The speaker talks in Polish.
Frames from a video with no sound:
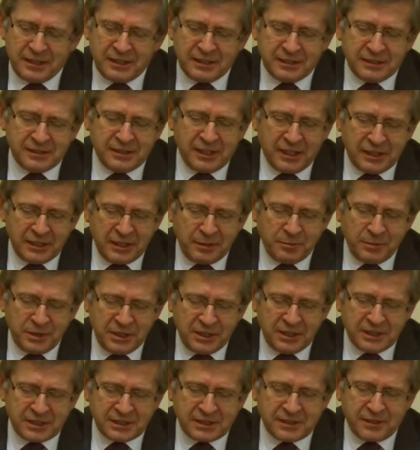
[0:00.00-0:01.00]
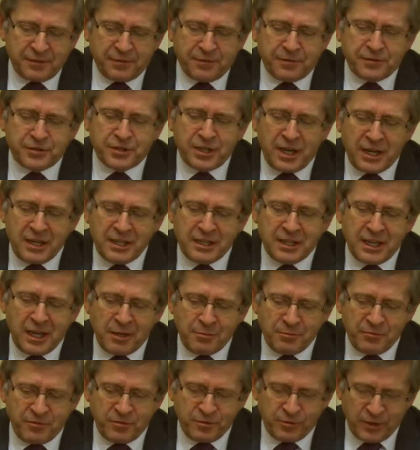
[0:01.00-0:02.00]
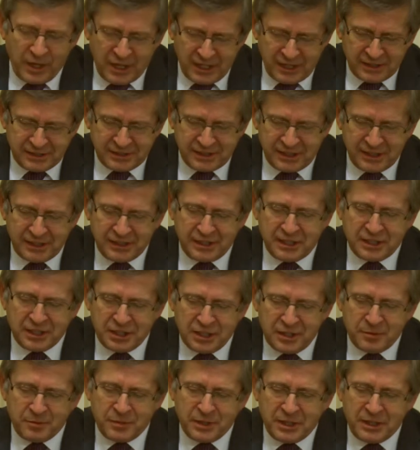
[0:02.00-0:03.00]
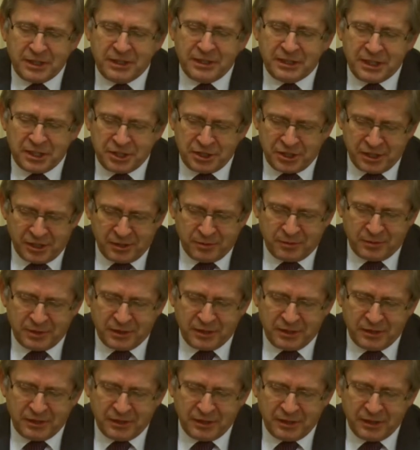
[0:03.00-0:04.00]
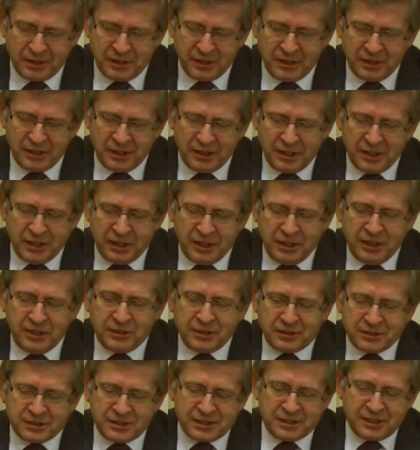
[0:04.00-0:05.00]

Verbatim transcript: dana mi jest wszelka władza na niebie i na ziemi. Idąc